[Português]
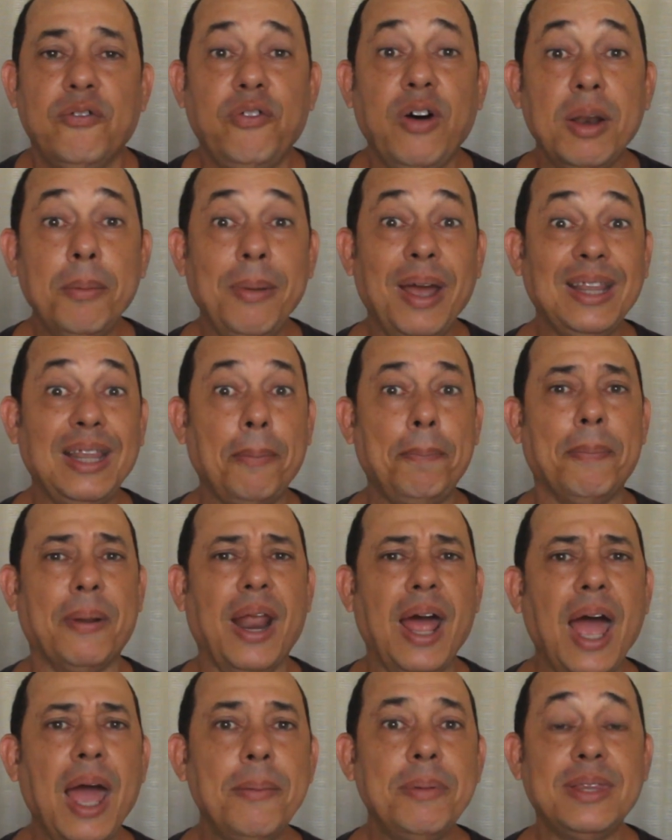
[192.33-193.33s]
fale mais da
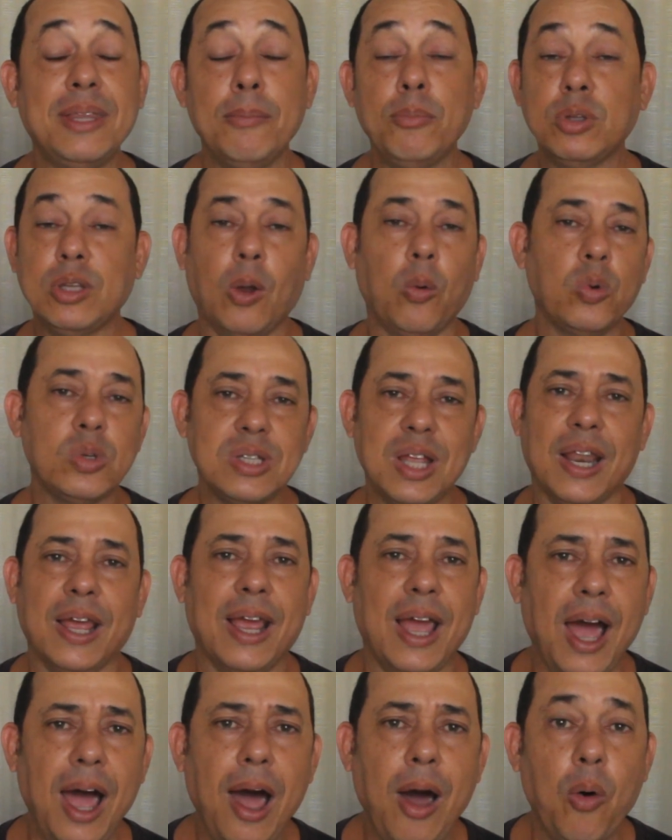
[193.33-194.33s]
Prime, tem muita coisa
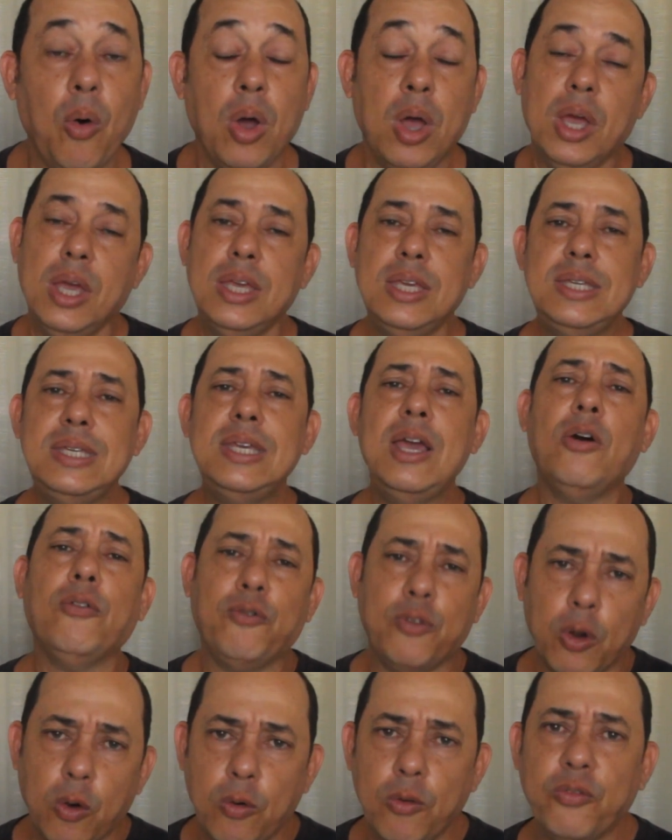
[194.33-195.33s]
legal. E eu
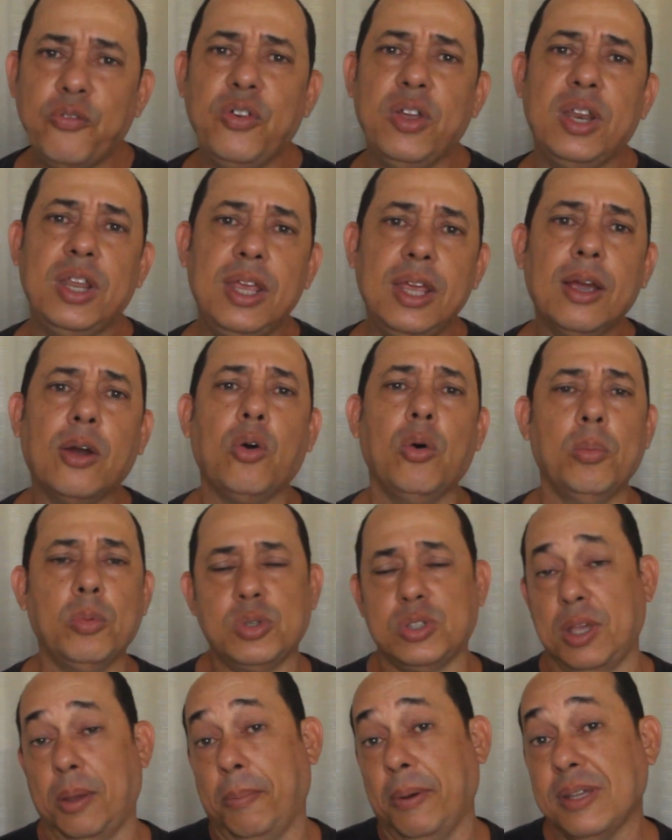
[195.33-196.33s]
fui conferir, como
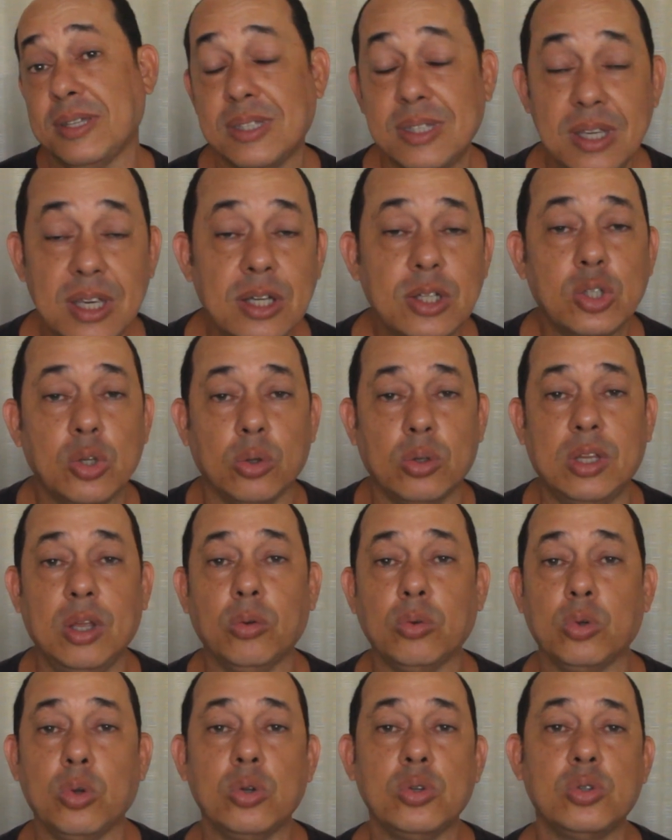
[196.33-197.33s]
eu sempre assisto, eu
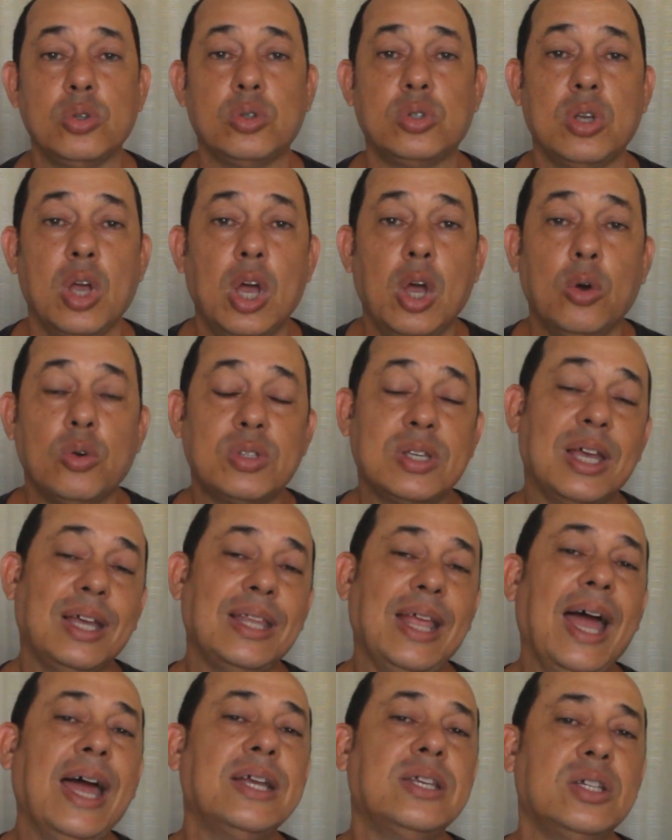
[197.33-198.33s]
tenho todos os, os
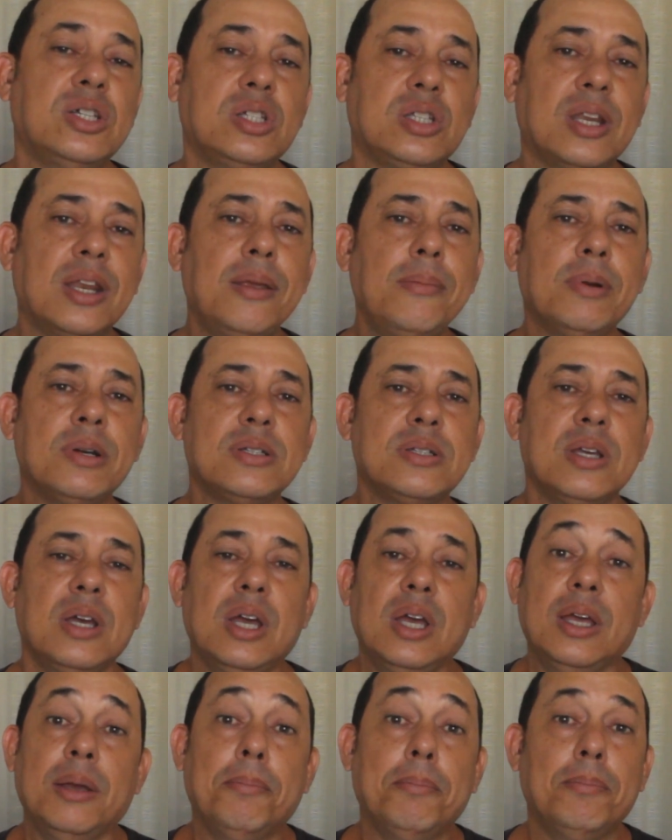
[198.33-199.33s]
canais de streamers,
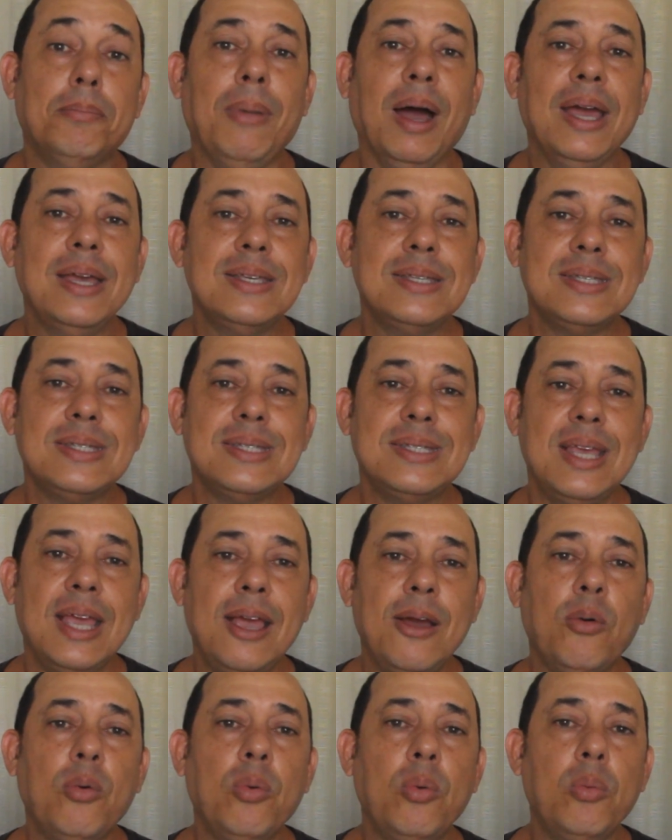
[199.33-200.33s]
mas
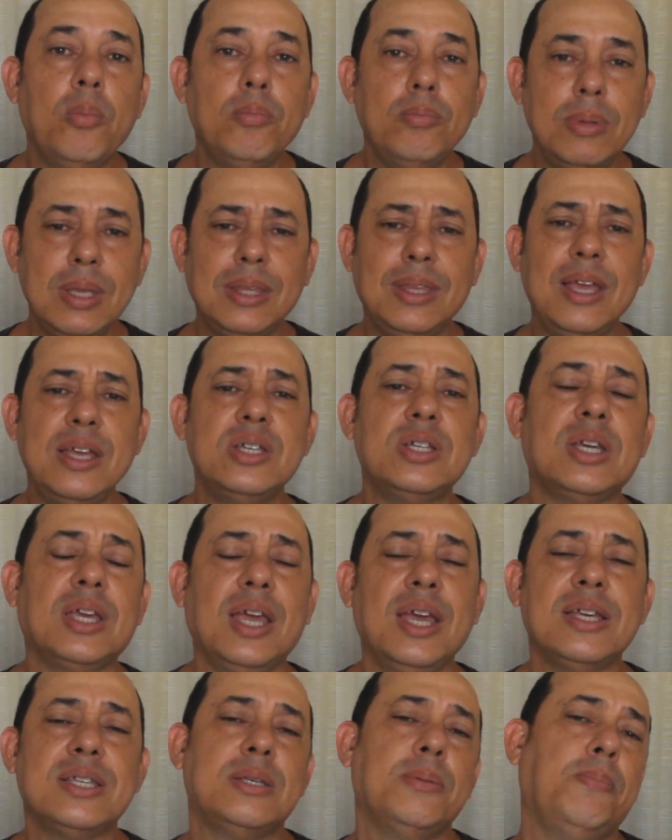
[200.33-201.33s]
eu me
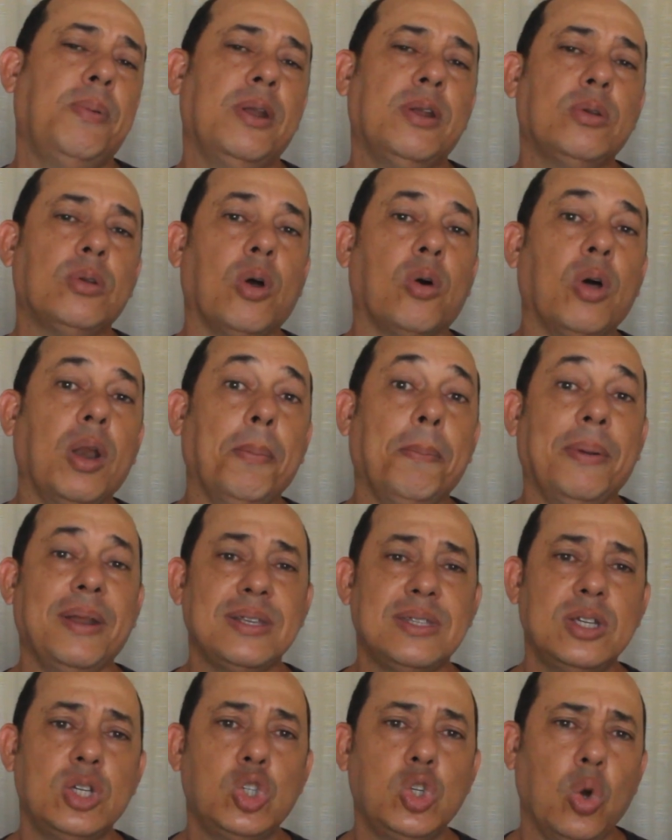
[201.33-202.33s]
dediquei esse período agora para
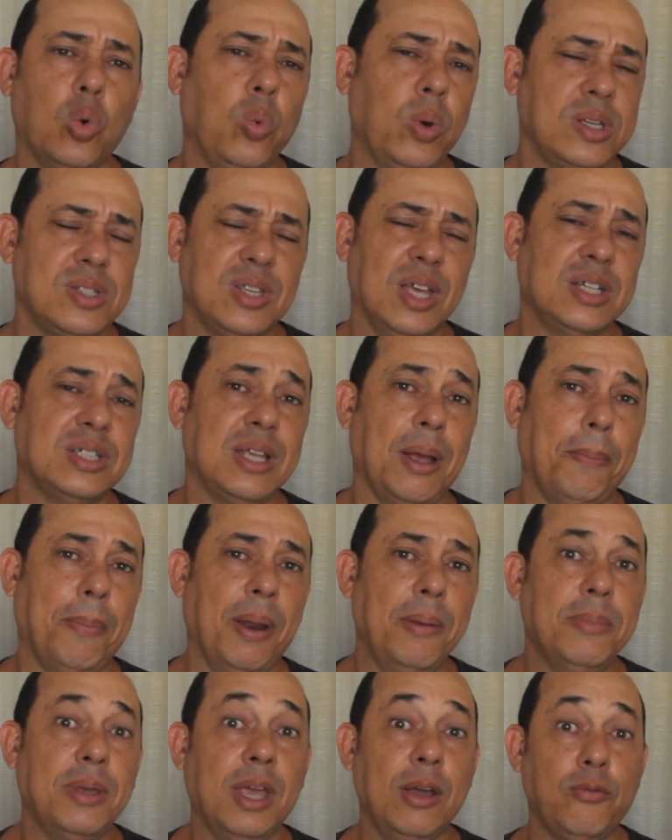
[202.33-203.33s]
assistir algumas séries da
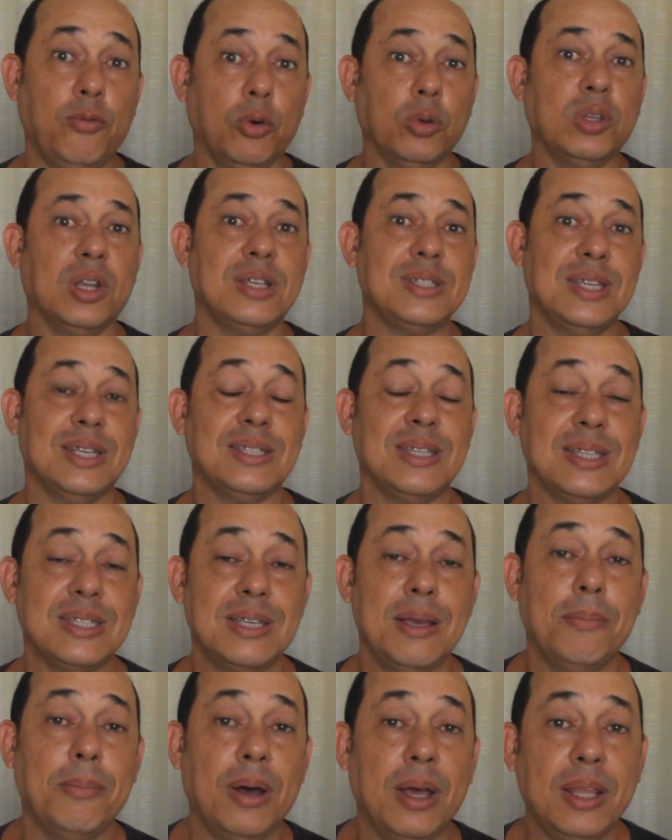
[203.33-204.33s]
Prime que eu vou trazer essa
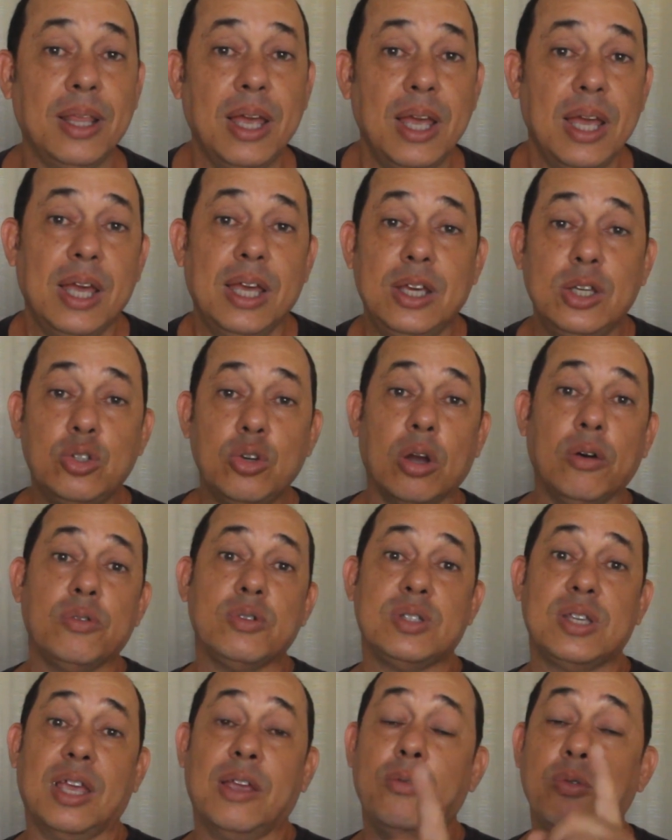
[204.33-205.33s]
semana e digo a
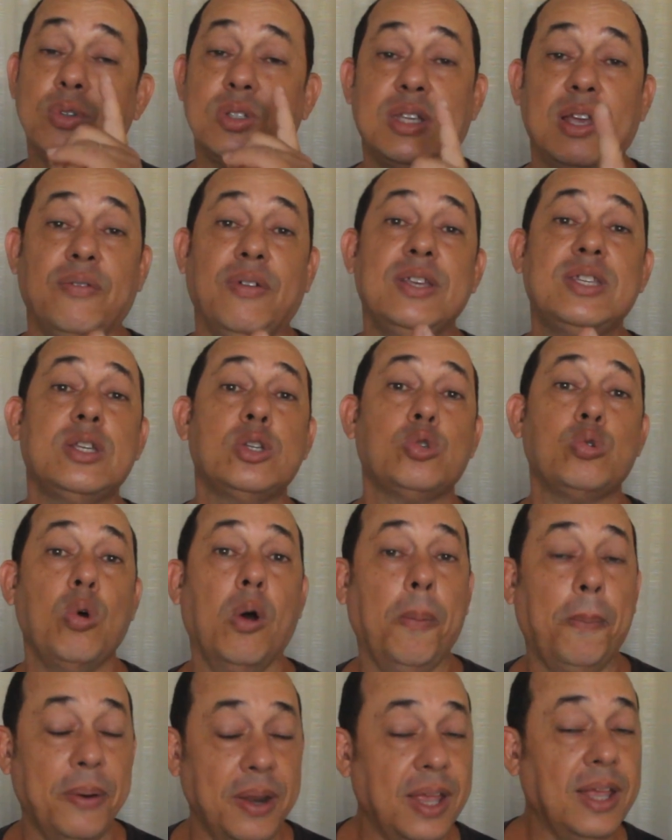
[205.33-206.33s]
você que você vai se
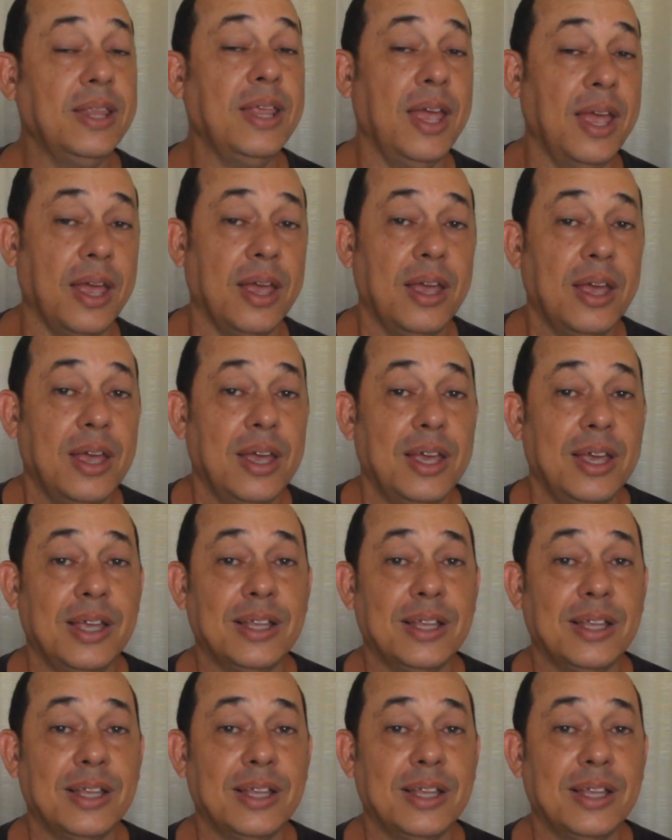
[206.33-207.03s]
surpreender.